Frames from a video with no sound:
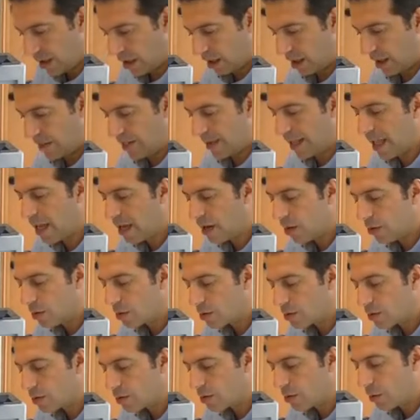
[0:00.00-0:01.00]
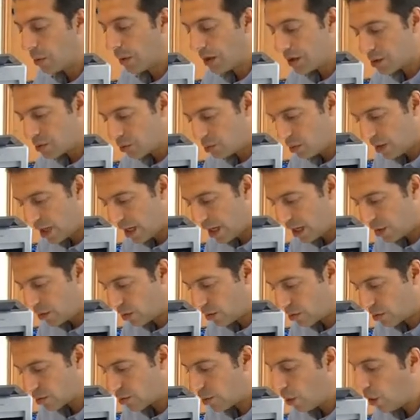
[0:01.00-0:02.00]
Caballeros o
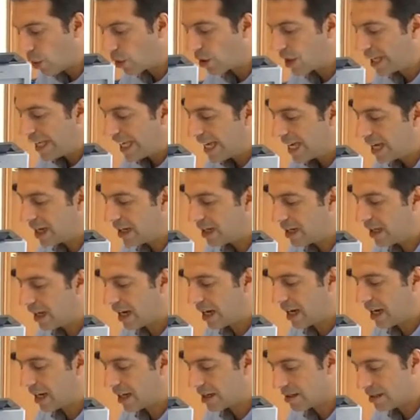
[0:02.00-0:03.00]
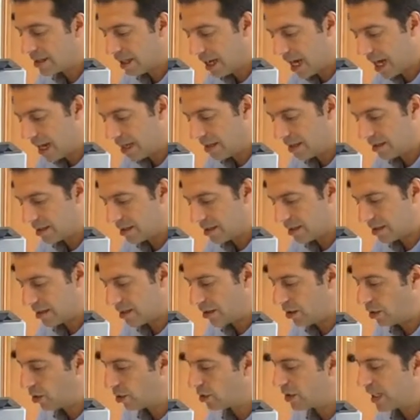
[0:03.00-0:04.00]
escuderos o quien quiera que seáis,
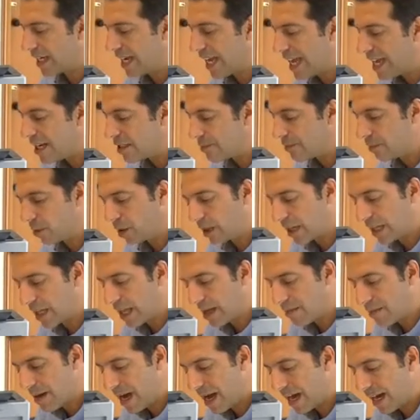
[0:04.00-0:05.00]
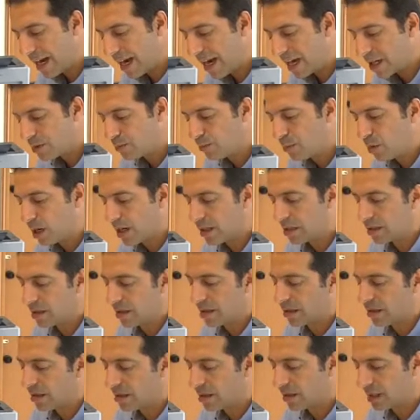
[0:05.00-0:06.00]
no tenéis por qué llamar a las
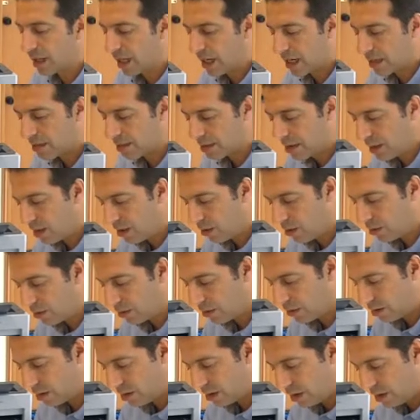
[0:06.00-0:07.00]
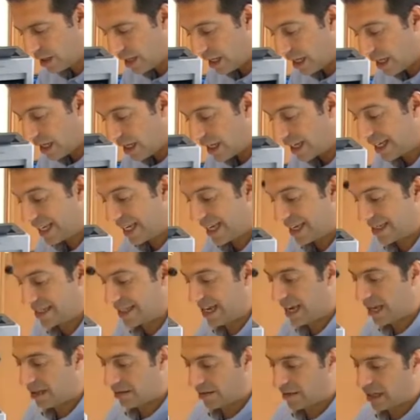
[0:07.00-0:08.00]
puertas de este castillo, que
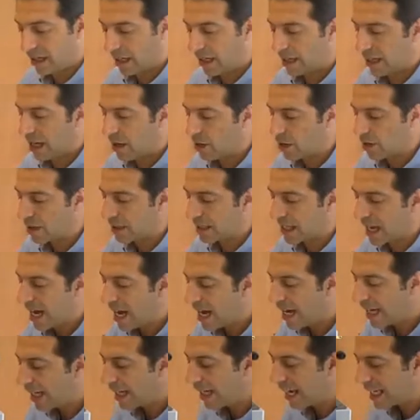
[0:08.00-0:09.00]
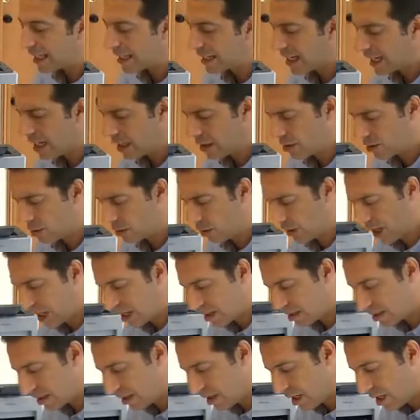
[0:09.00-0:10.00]
asaz de claro está que a tales
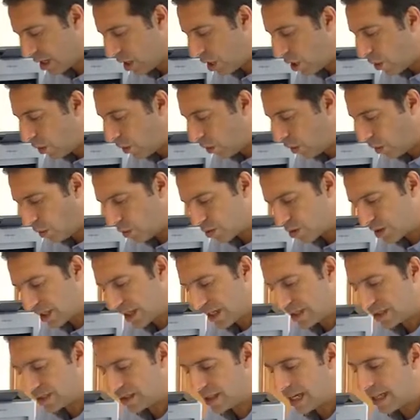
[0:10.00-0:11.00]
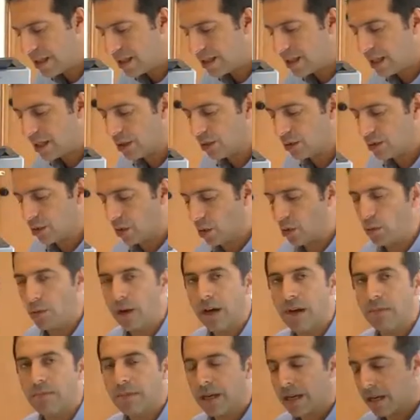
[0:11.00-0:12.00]
horas o los que están dentro
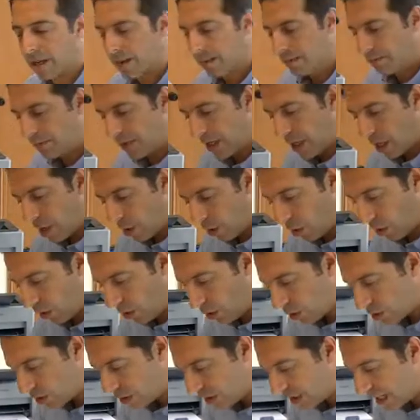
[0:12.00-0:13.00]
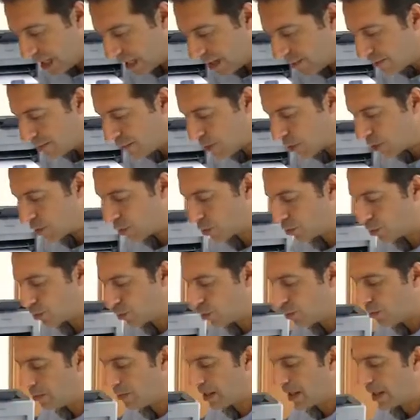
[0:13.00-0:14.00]
duermen, o no tienen por
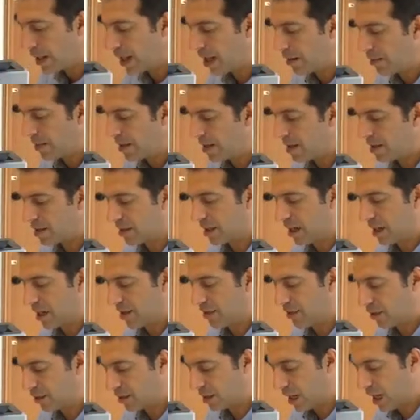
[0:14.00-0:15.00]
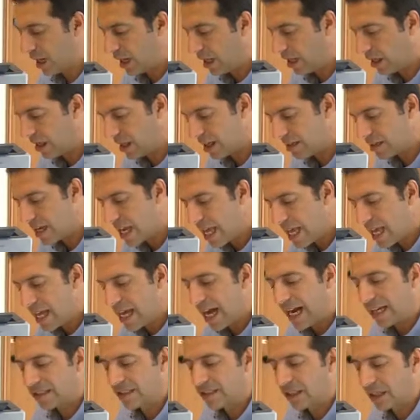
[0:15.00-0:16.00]
costumbre de abrirse las fortalezas
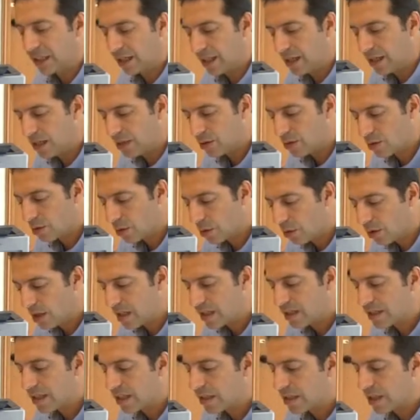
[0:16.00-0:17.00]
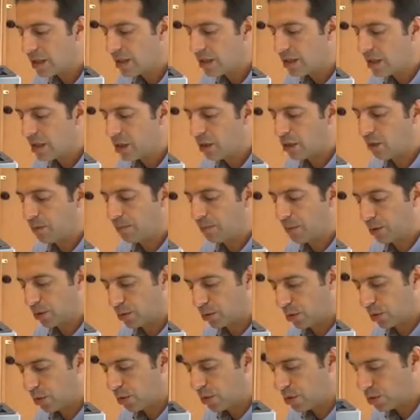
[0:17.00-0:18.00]
hasta que el sol esté tendido por
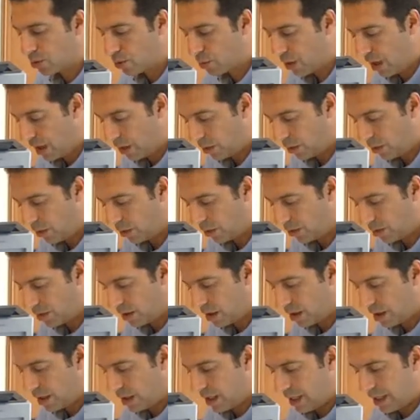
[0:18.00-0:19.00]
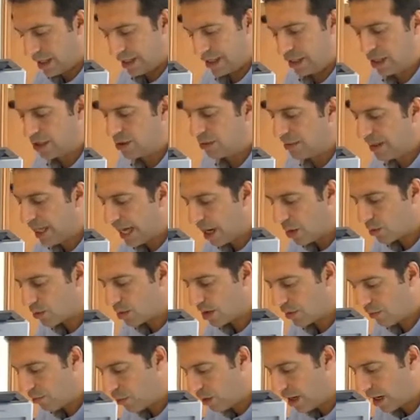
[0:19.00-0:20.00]
todo el suelo. Desviaos
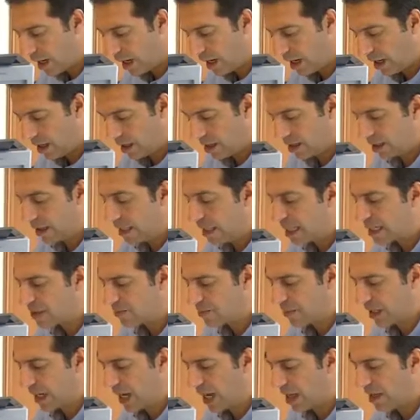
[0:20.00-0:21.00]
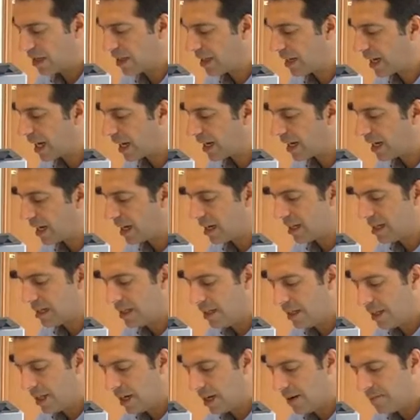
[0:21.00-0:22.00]
afuera y esperad que aclare el
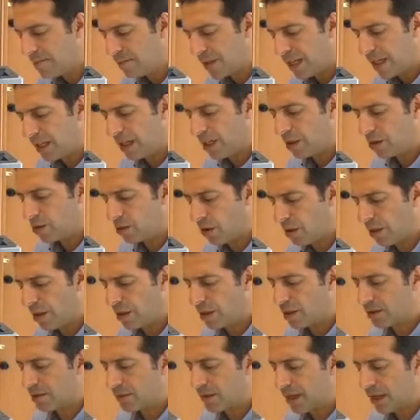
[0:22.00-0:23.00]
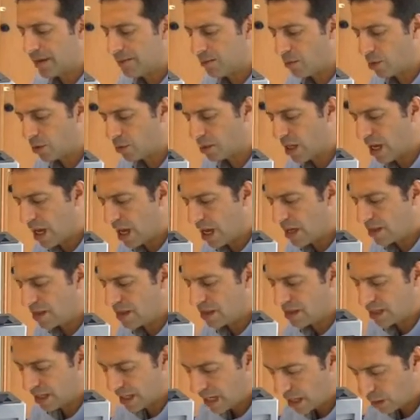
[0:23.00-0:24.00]
día, y entonces veremos
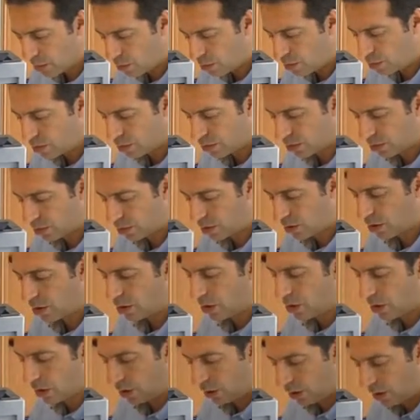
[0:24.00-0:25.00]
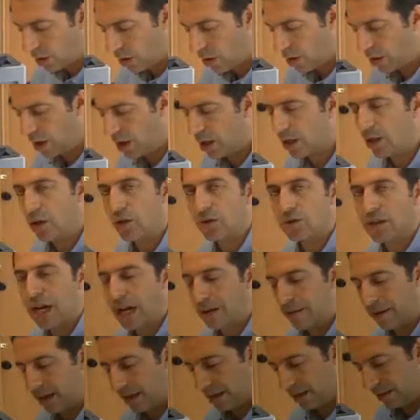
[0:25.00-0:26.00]
si será justo o no que os
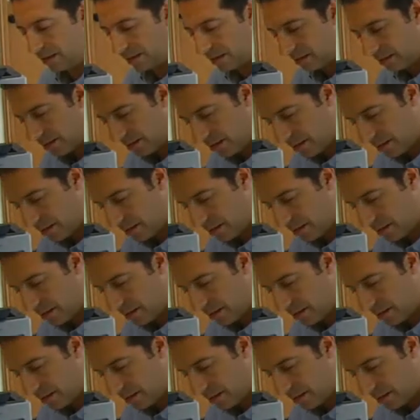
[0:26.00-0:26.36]
abran.